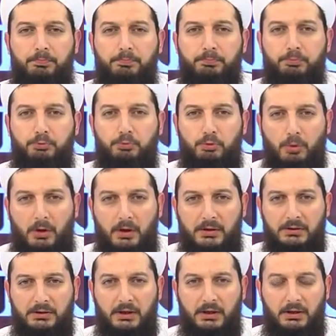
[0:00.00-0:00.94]
şu
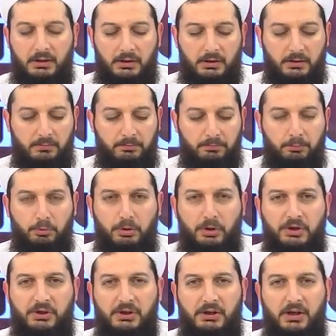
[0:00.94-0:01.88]
anda bu
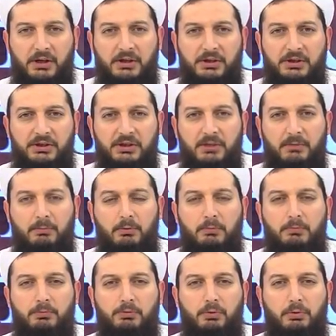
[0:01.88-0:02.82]
geceler içinde
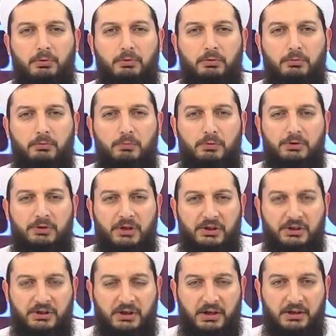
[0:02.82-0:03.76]
bulunmuş olduğumuz
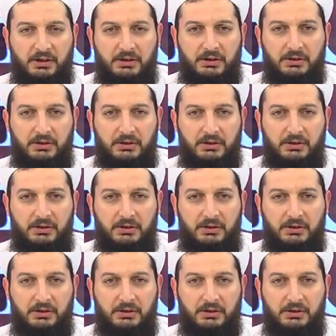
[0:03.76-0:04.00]
geceler,